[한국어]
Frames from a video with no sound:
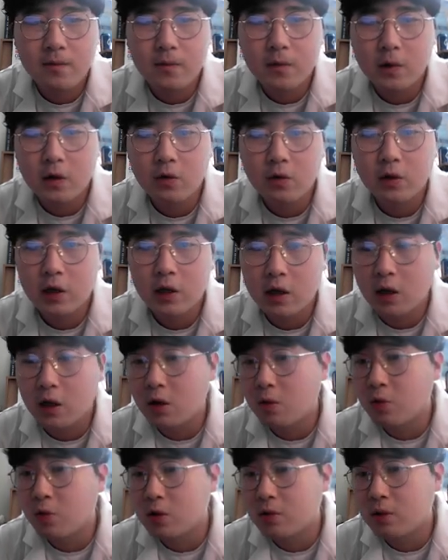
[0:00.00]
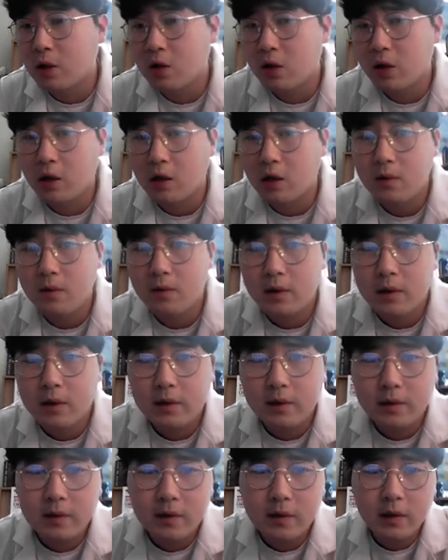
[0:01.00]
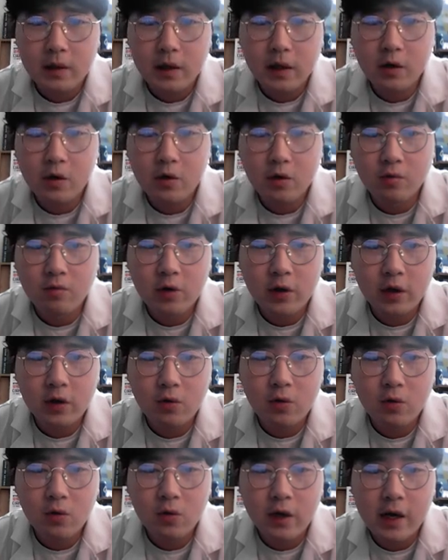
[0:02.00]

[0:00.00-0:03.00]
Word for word: 이건 그냥 읽어보시면 될 것 같아요. 냉열동물이고